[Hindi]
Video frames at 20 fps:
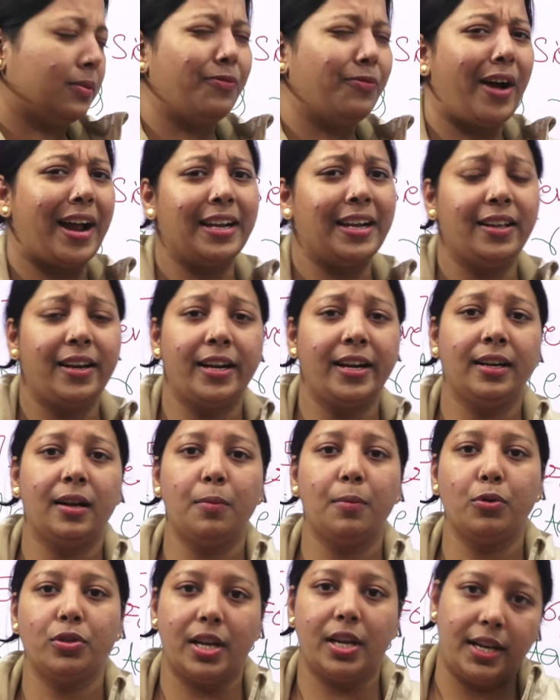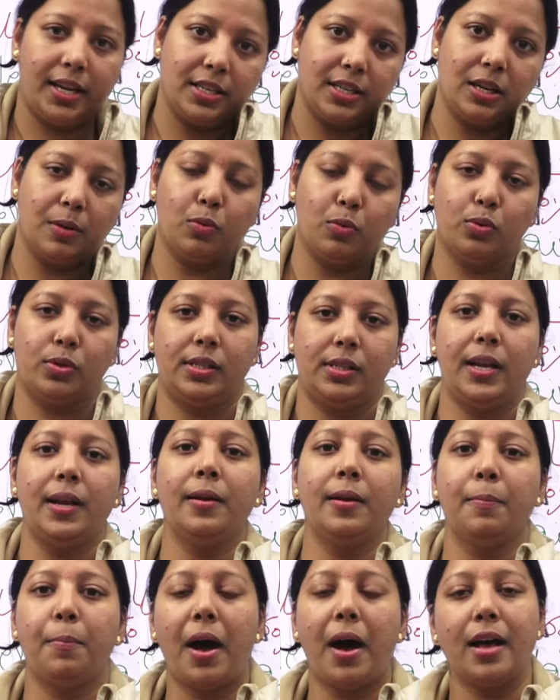फाइन ग्रेन कब हो जाएगी जब उससे
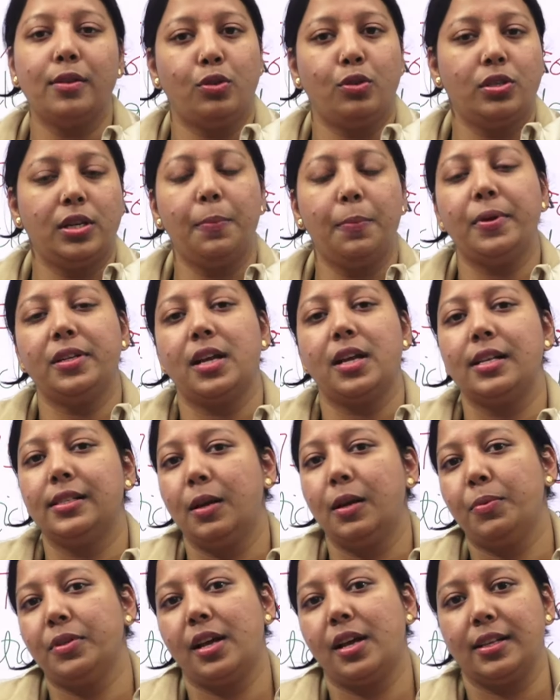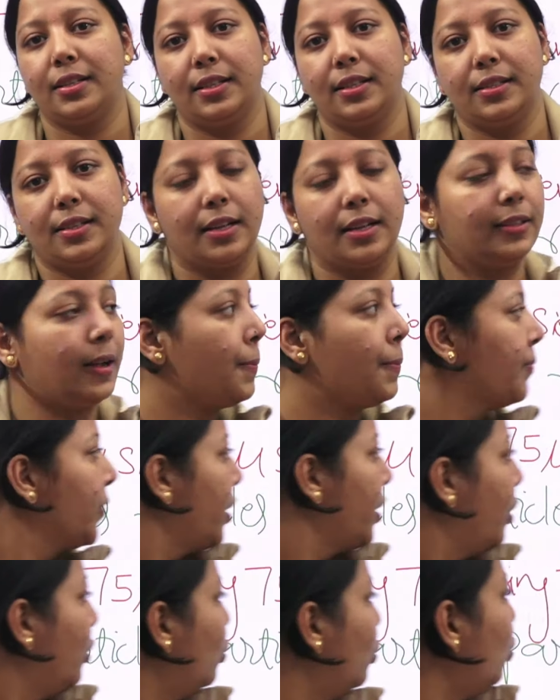पास हो जाए 50 या 50 से ज़्यादा
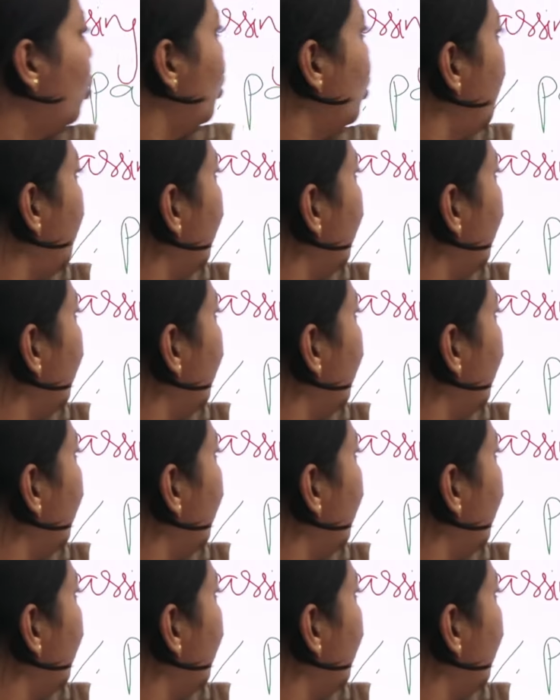तो खुद